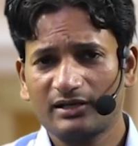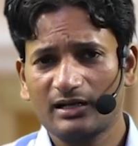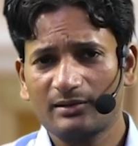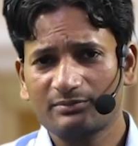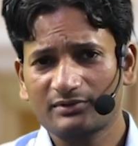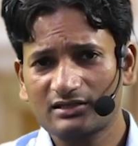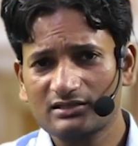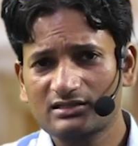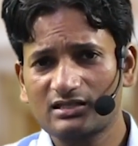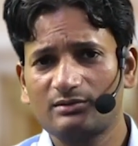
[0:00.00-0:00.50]
पर
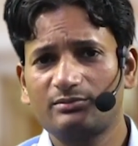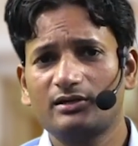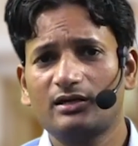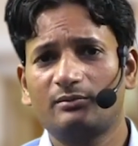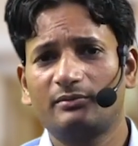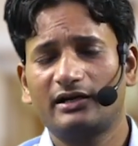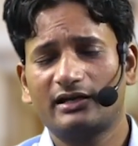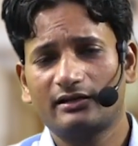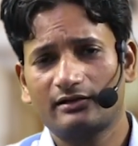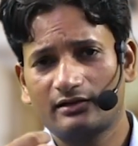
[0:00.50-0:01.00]
आप किसी भी
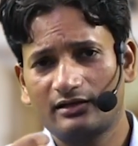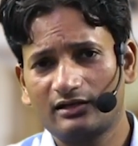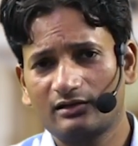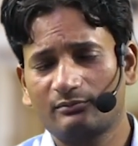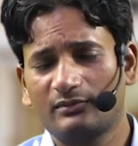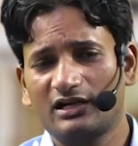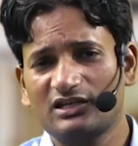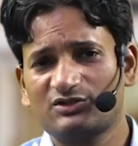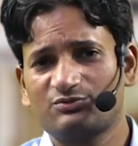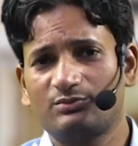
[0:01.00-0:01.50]
हमारे
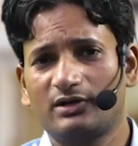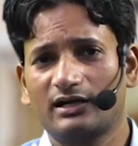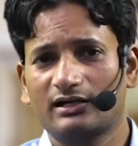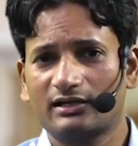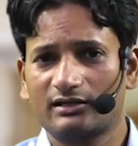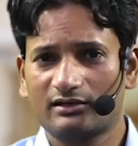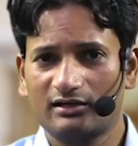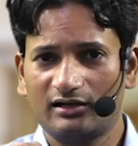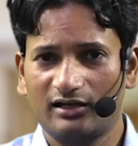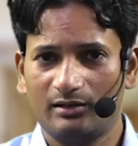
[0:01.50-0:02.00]
रनिंग बैच में
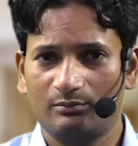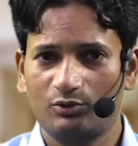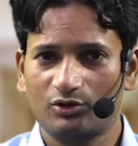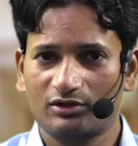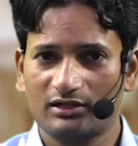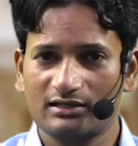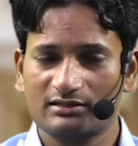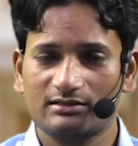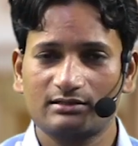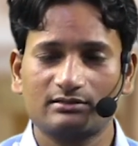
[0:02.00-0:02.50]
आकर के डेमो
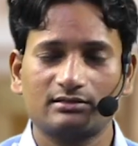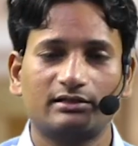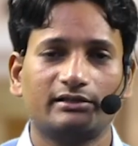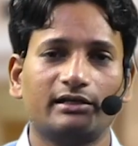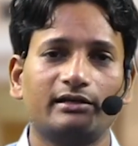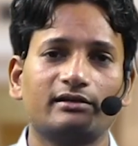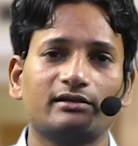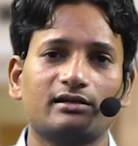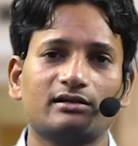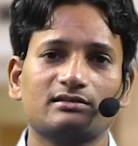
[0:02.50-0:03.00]
क्लासेस
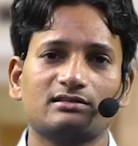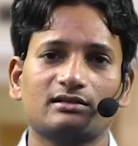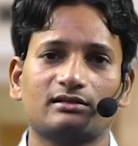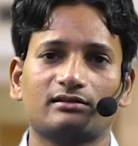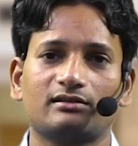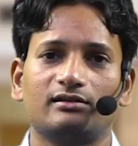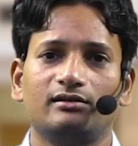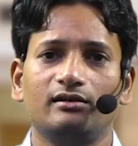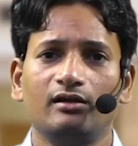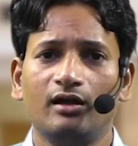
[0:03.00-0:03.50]
अटेंड कर
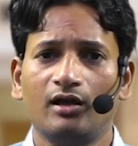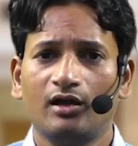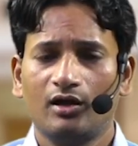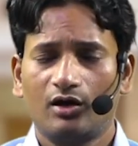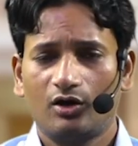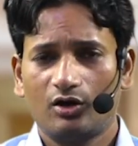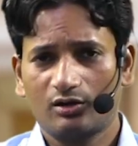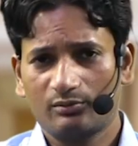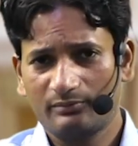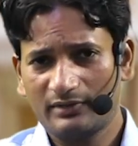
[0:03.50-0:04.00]
सकते हैं
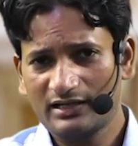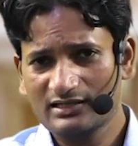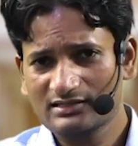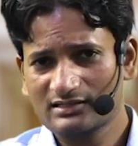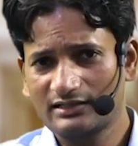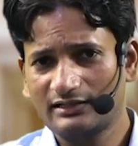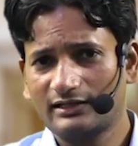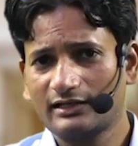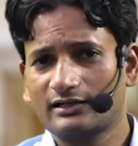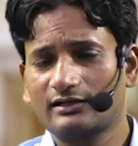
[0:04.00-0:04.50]
और मैथ्स
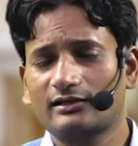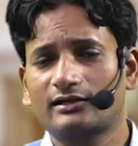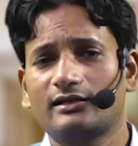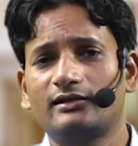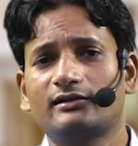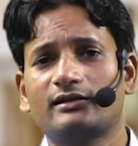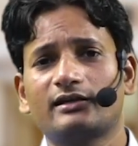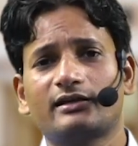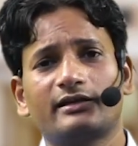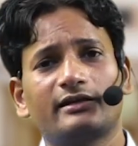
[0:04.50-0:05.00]
के
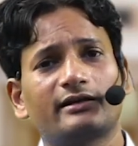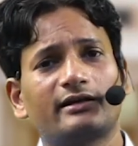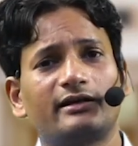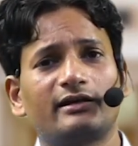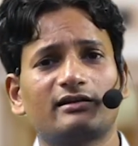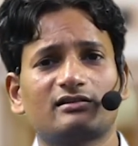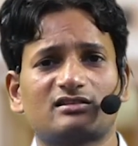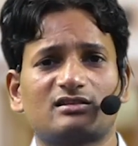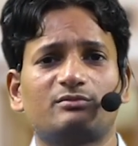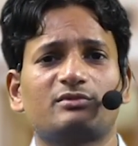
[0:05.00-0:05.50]
टेक्निकलिटी के
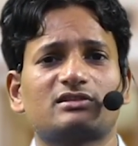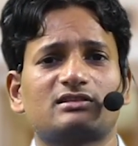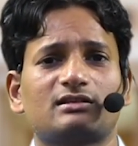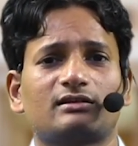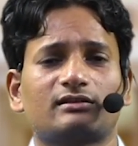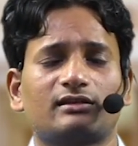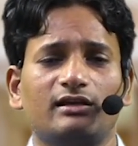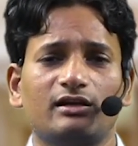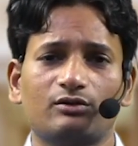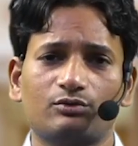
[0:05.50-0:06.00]
रिगार्डिंग समझ
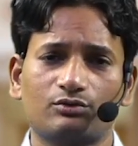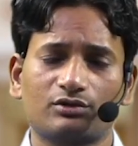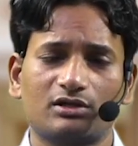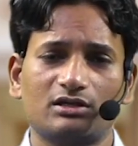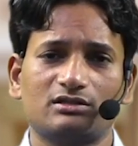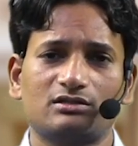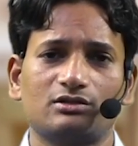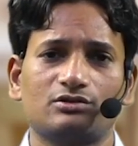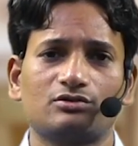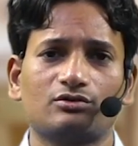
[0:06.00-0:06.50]
सकते हैं कि
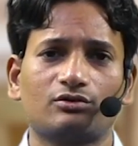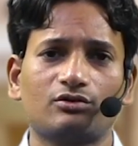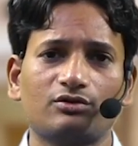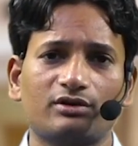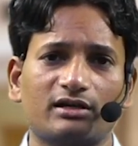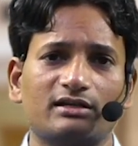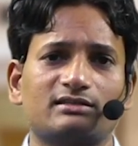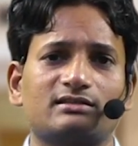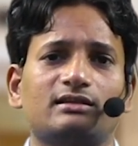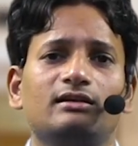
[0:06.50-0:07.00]
उनकी चीज़ों को
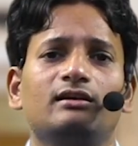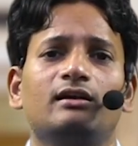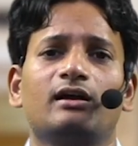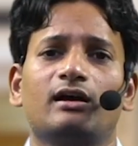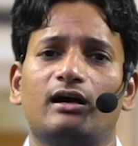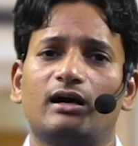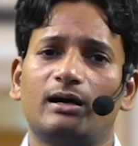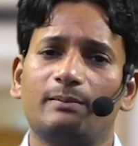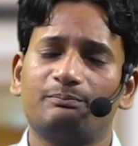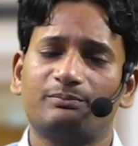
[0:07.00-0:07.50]
कैसे
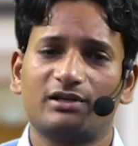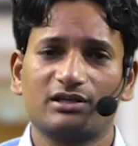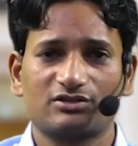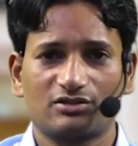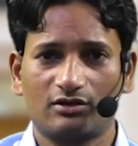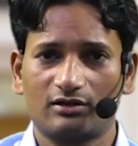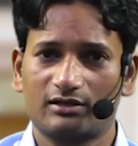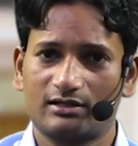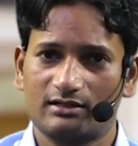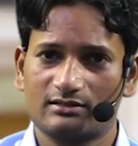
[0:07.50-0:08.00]
आप
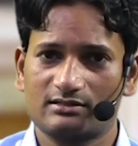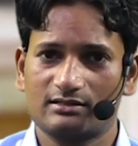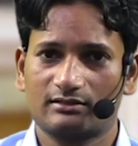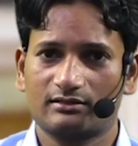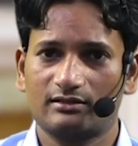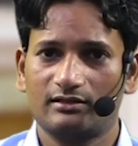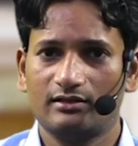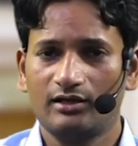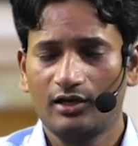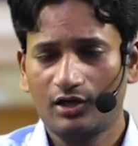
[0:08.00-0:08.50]
डिजोल्व कर
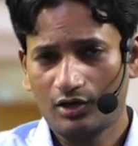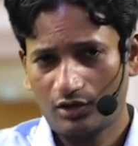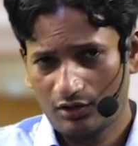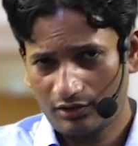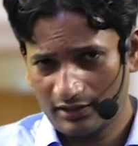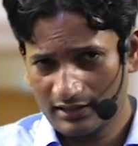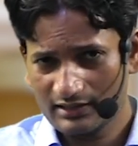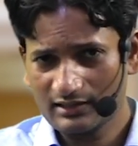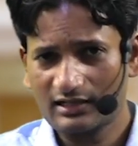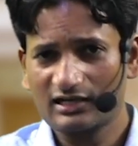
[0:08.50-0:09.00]
सकते हैं
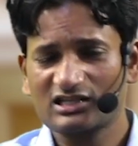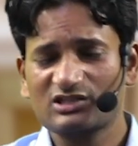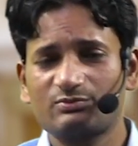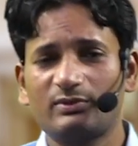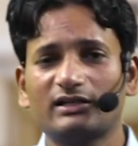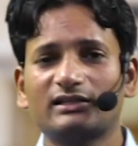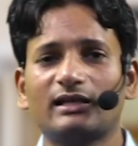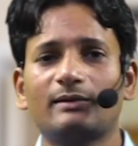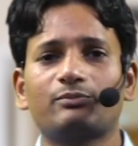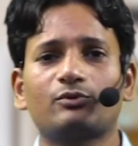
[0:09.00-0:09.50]
और एक खास
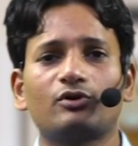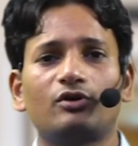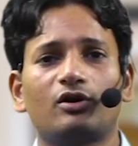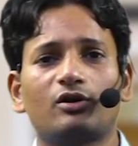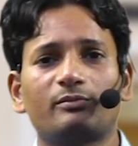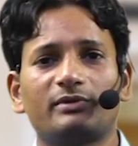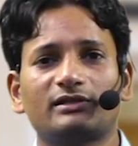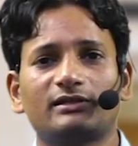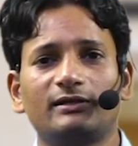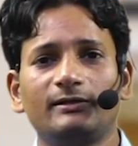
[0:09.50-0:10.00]
बात आपको
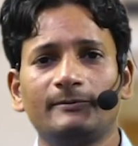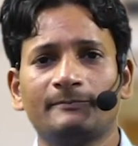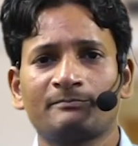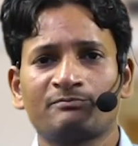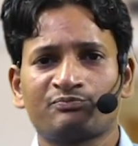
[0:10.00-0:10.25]
और बताएं